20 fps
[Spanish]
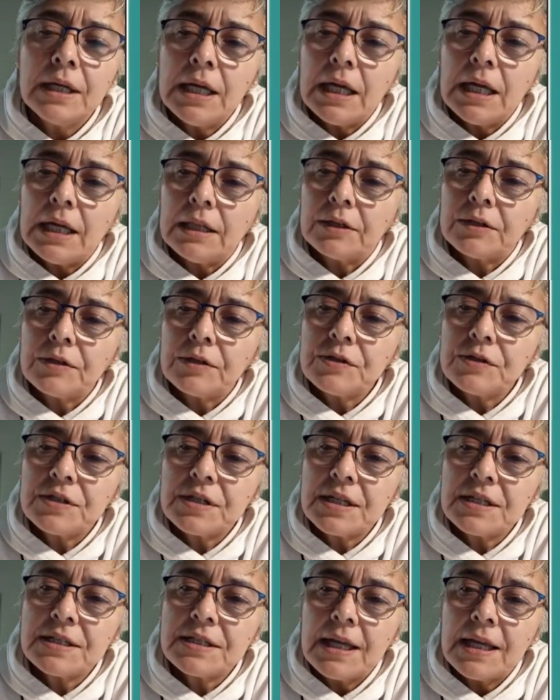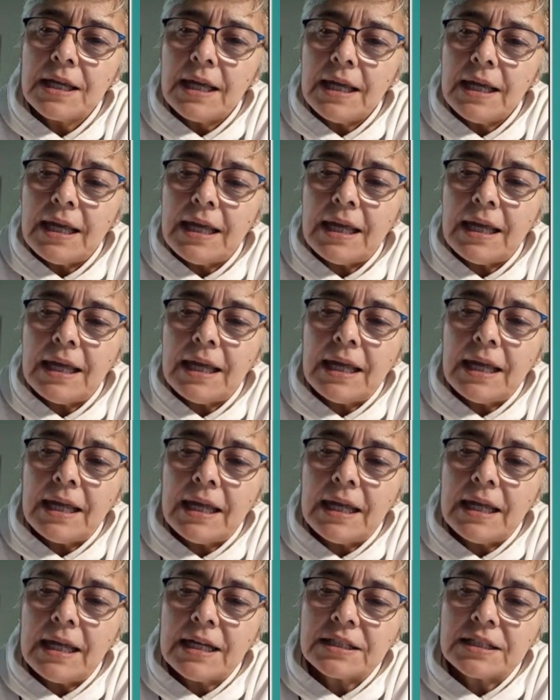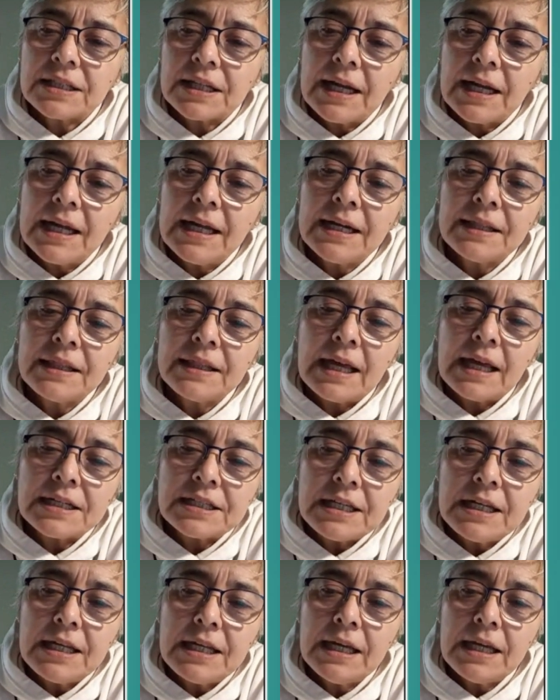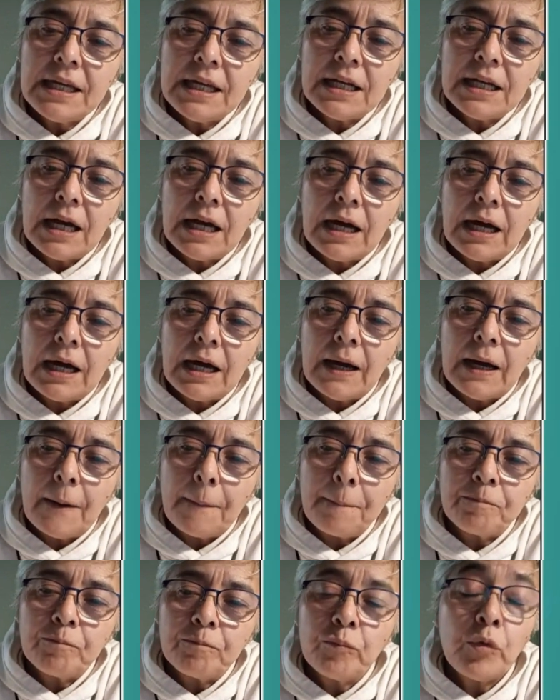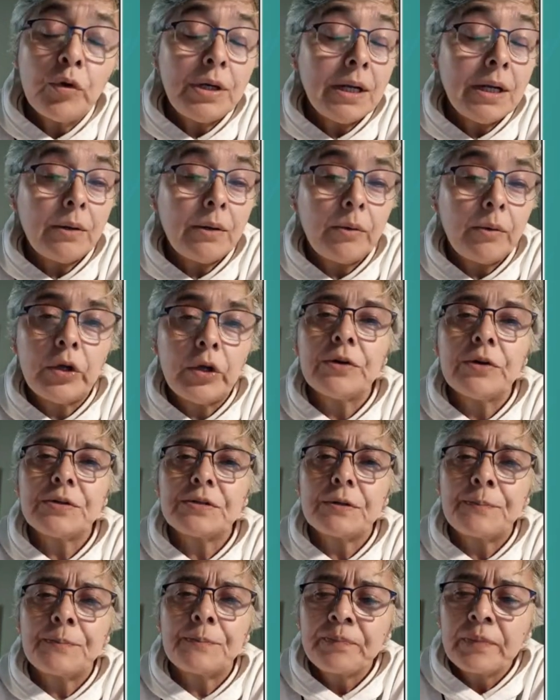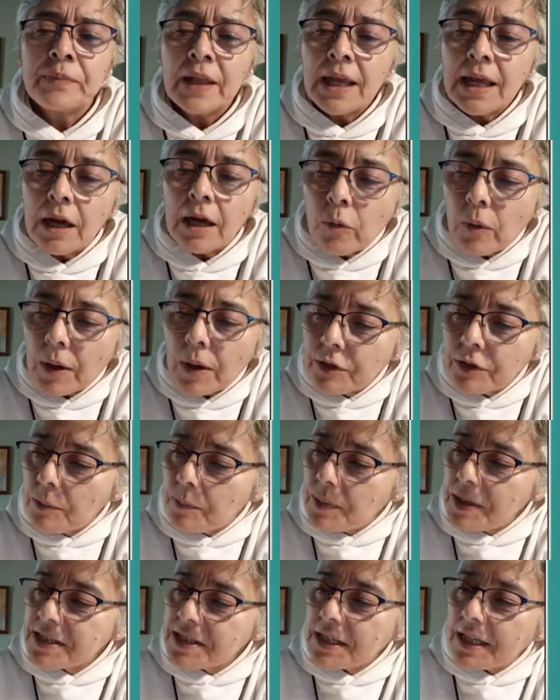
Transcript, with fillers: Entonces, eh, extraer de allí era muy laborioso. Cuando empiezan a